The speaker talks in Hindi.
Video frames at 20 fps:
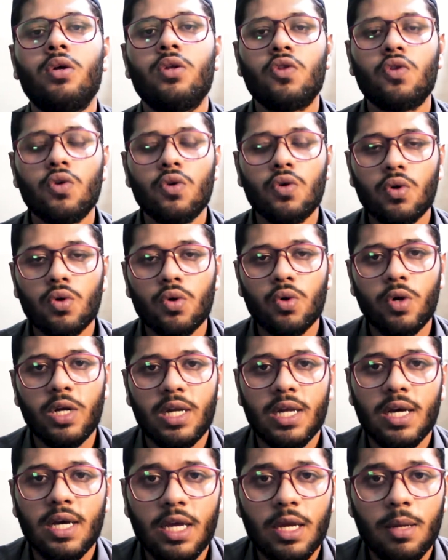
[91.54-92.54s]
तो
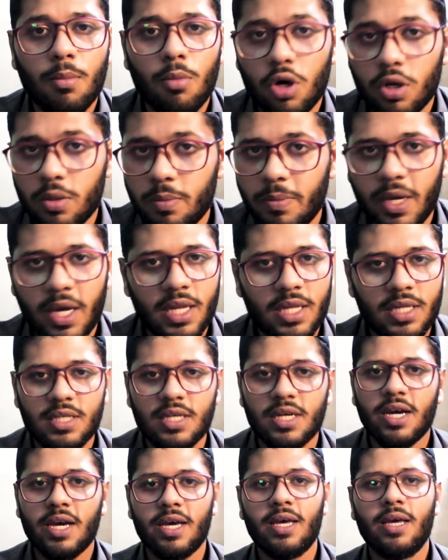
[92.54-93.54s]
कोयटा एक बहुत प्यारी
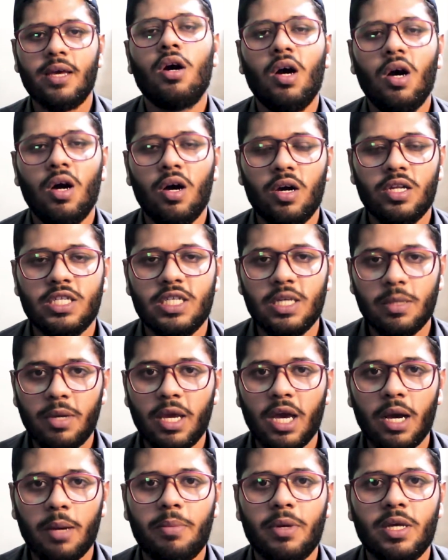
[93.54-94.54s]
जगह है और जब
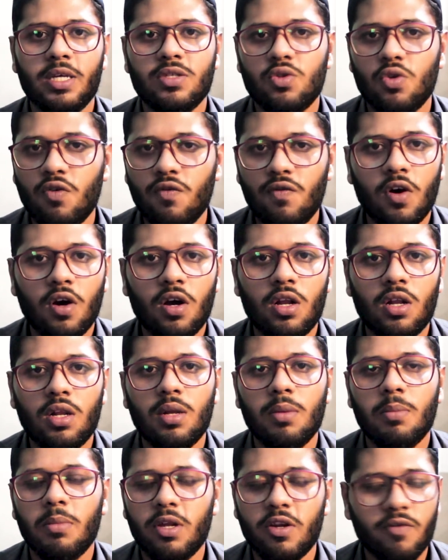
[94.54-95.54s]
यहाँ पे स्नोफॉल
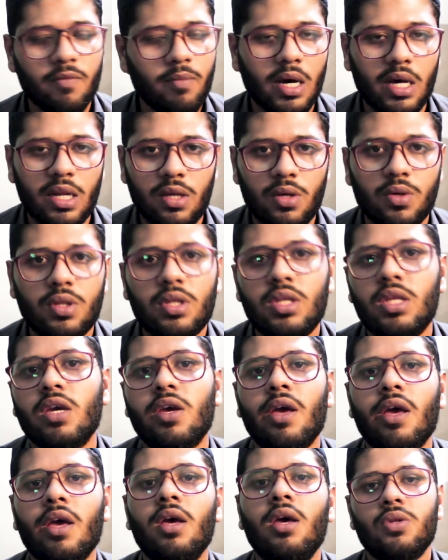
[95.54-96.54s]
बर्फ़बारी होती
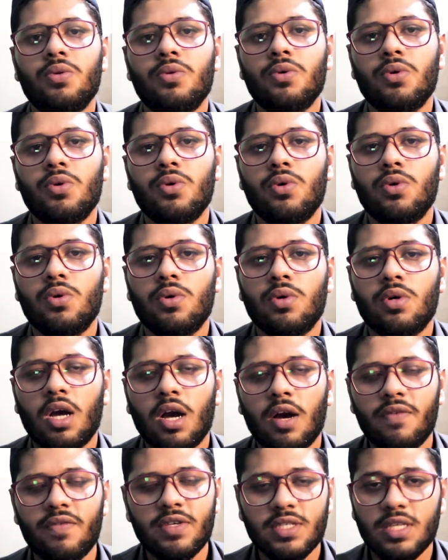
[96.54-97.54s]
है तो
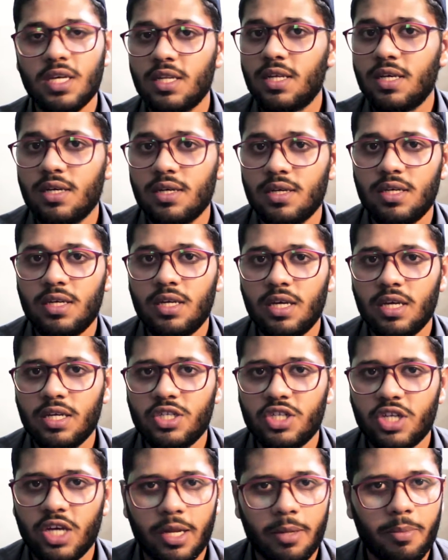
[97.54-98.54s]
काफ़ी ज़्यादा ये
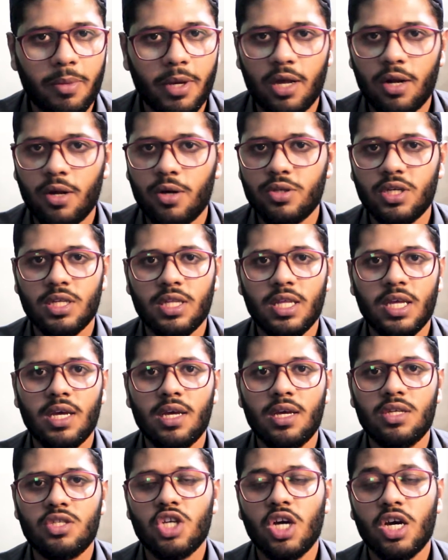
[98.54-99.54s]
शहर प्यारा हो जाता
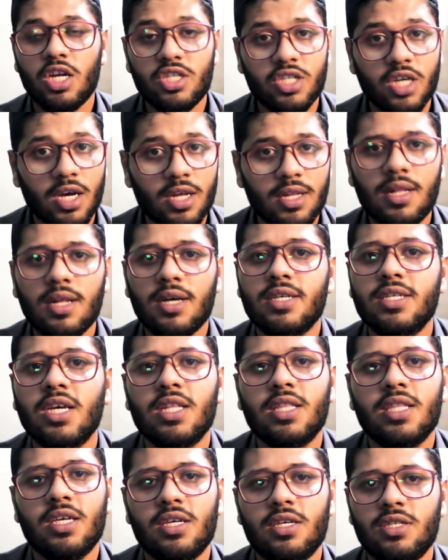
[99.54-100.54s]
है चार चांद लग
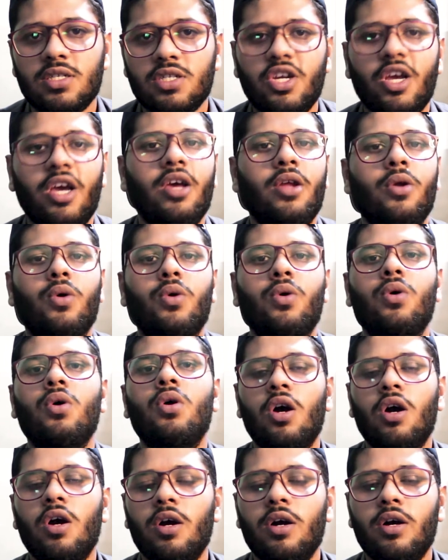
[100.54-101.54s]
जाते हैं शहर को
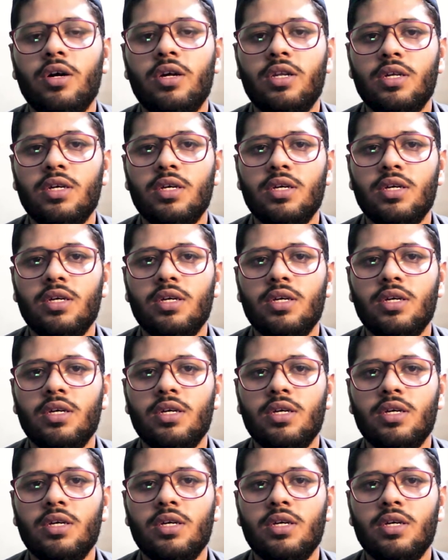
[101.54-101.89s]
और